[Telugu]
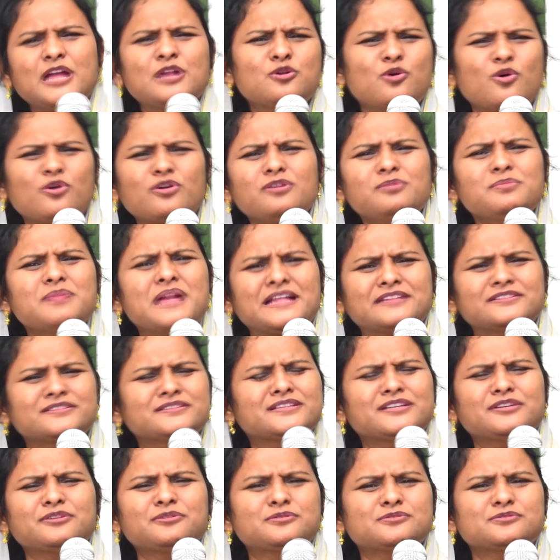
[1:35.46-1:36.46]
లోకంలో
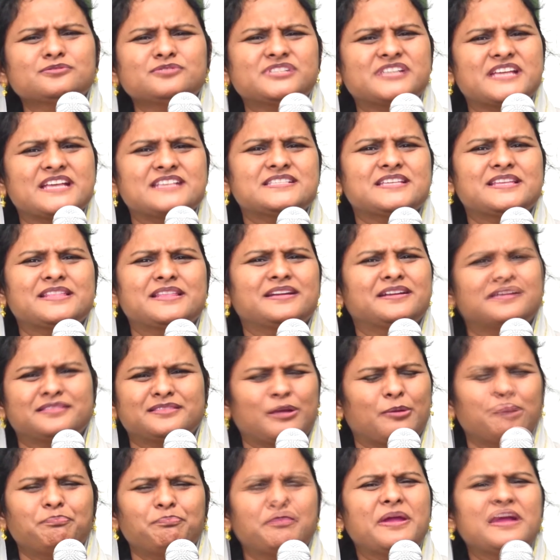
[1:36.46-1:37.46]
అందరూ చేసేదండి
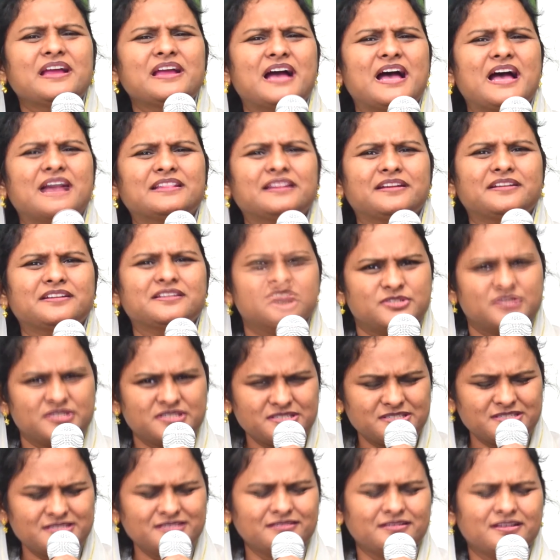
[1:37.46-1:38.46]
తప్పేం కాదండి
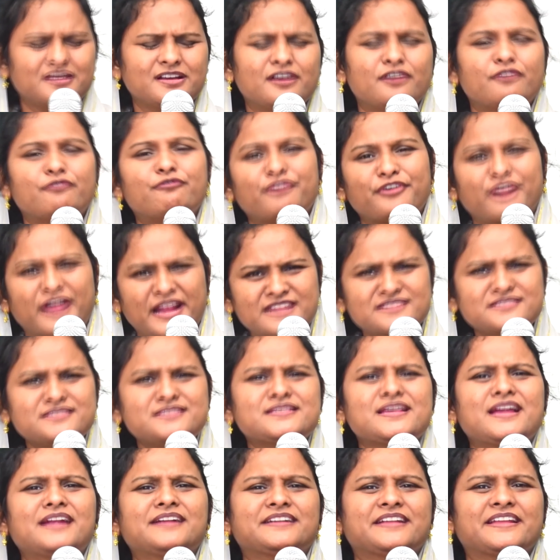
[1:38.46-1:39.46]
జస్ట్
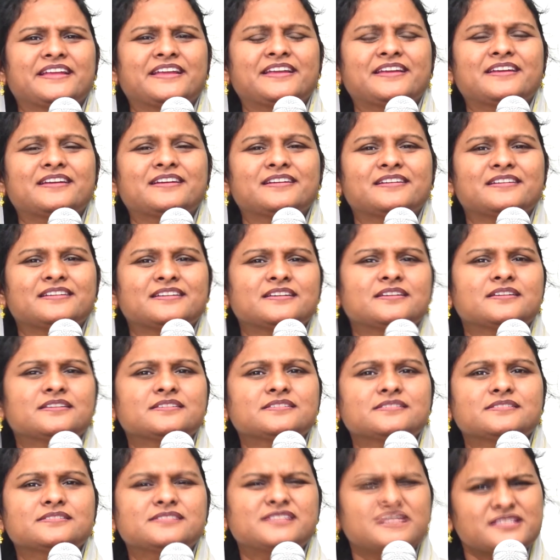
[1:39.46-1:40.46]
ఫ్రెండ్స్ అండి
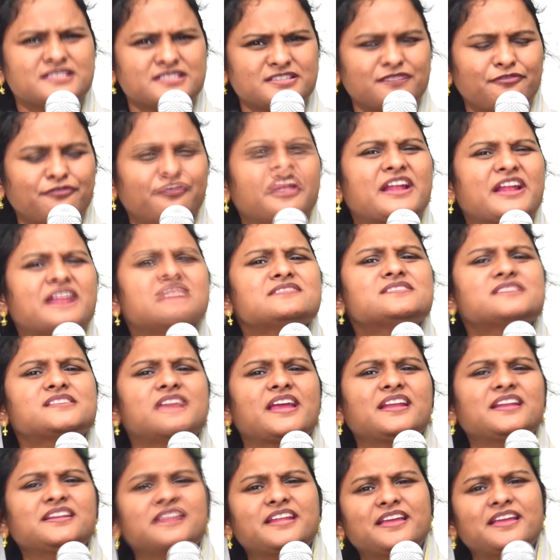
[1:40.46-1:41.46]
జస్ట్ ఫ్రెండ్స్
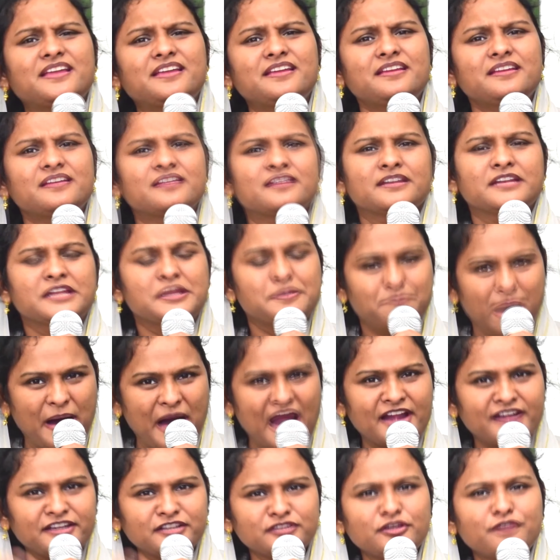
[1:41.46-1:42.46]
ఏంటి నీ
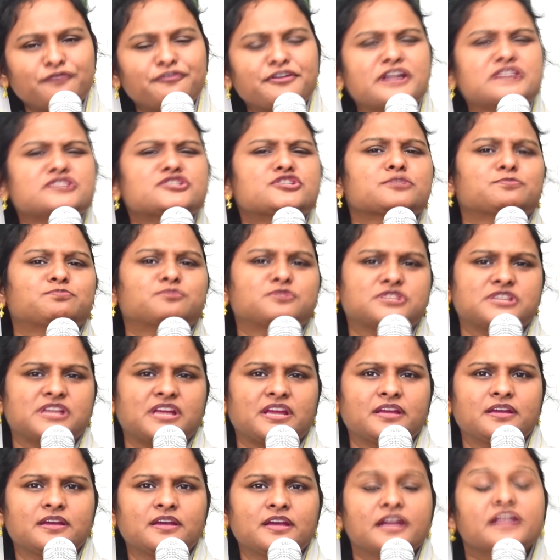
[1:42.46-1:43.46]
భార్యతో ఫ్రెండ్షిప్
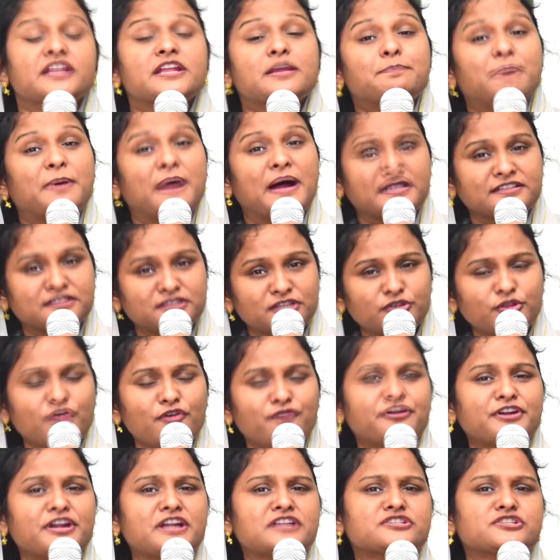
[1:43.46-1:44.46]
చేయి నీ భర్తతో
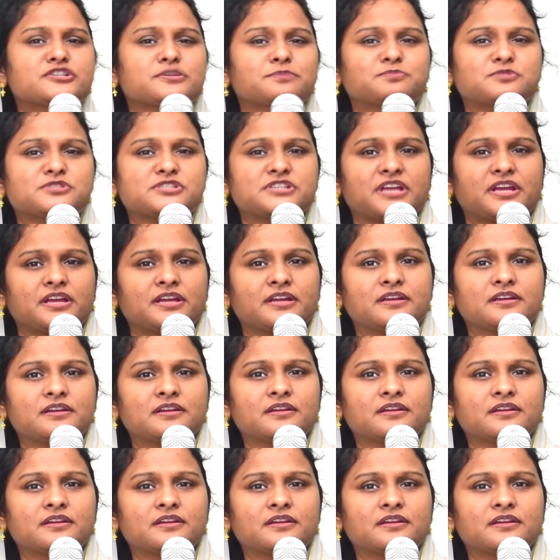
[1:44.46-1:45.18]
ఫ్రెండ్షిప్ చేయి